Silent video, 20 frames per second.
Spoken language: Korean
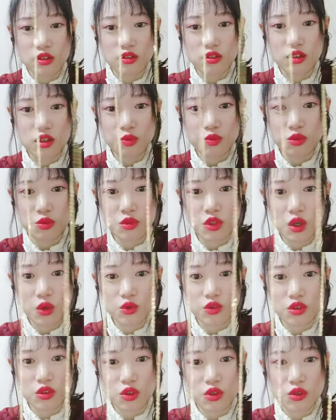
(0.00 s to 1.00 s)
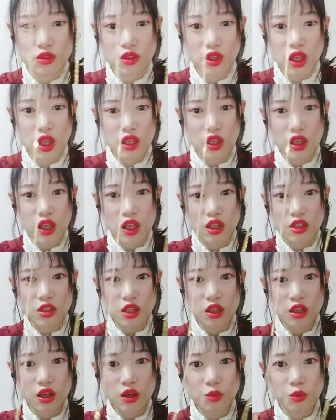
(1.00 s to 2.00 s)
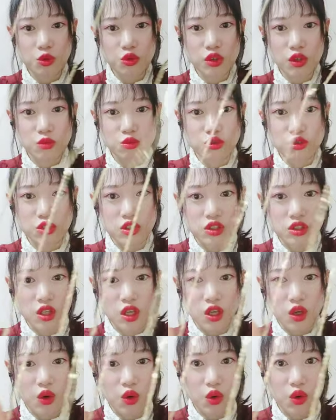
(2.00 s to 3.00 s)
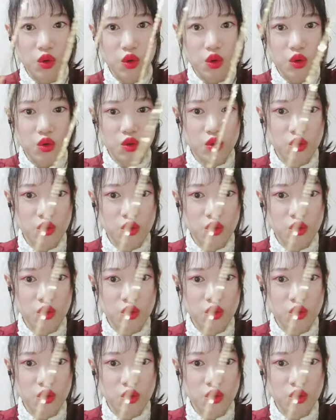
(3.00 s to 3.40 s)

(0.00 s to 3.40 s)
은제품이라고 들었는데 이게 생각보다 묵직해요.